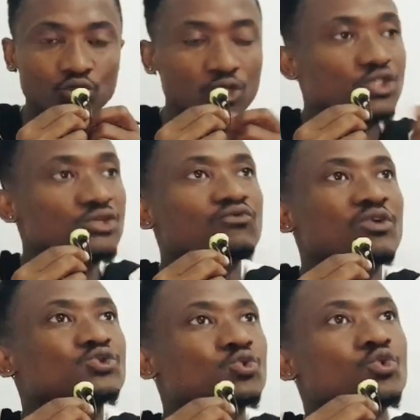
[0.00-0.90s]
Toi, tu
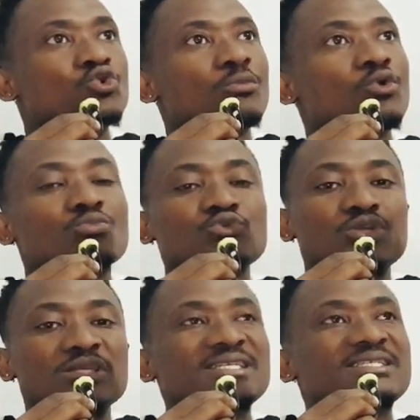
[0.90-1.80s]
vois Sorogum comme
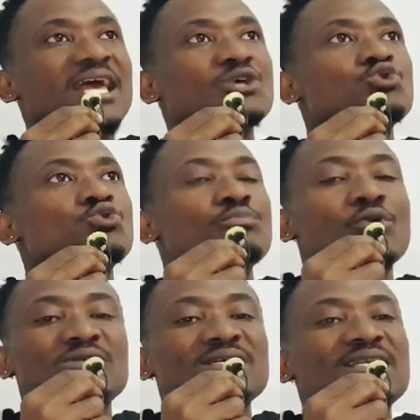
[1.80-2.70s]
c'est un
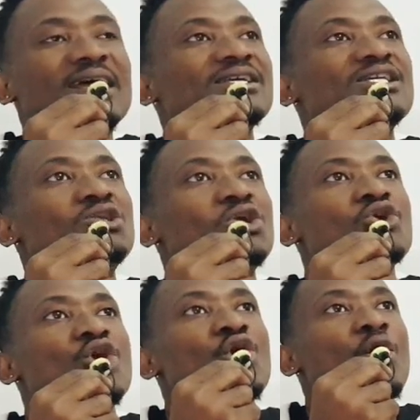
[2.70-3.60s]
super.
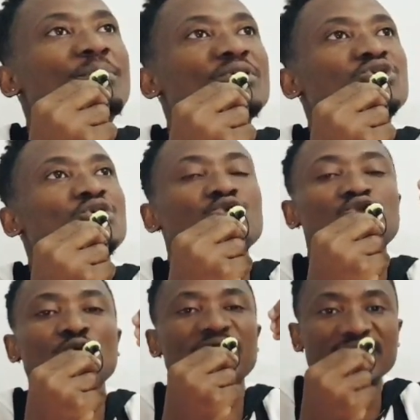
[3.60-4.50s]
on peut dire
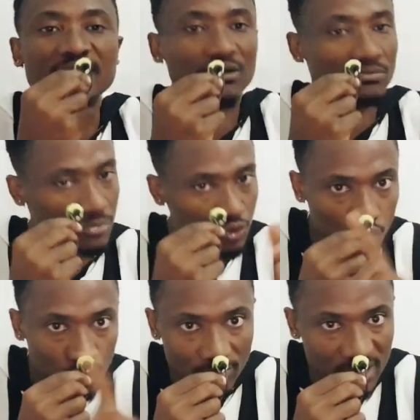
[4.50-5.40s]
c'est le king.
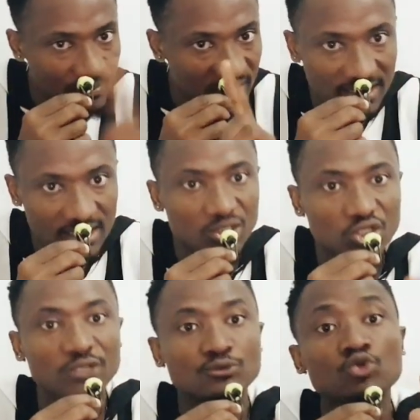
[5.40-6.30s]
Sorogum n'est pas king.
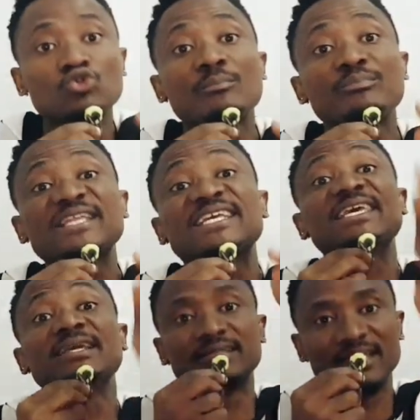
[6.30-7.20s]
Sorogum peut être
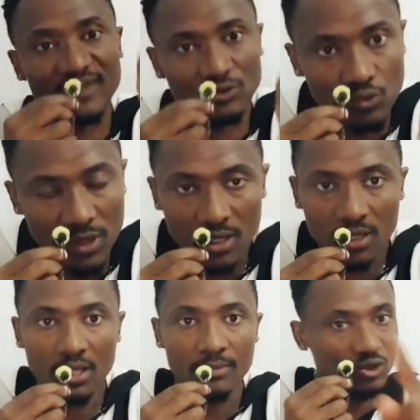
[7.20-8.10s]
king devant toi.
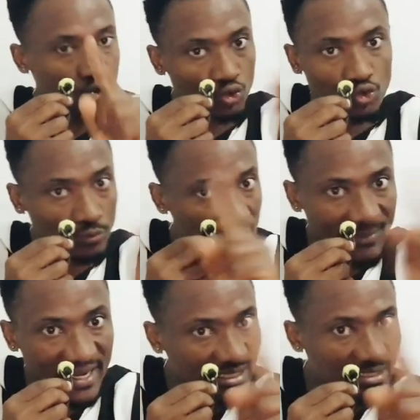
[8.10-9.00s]
Mais Sorogum n'est
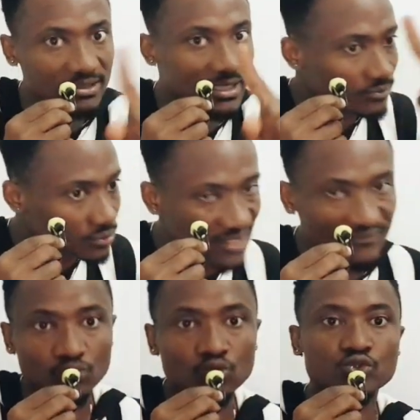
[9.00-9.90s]
pas king
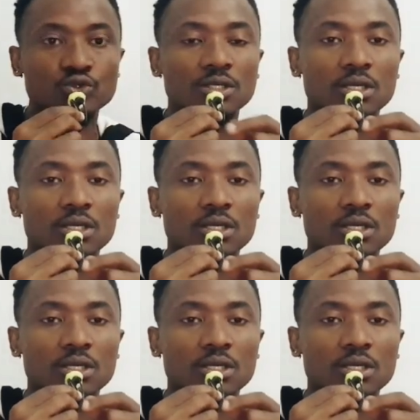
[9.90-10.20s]
devant d'autres.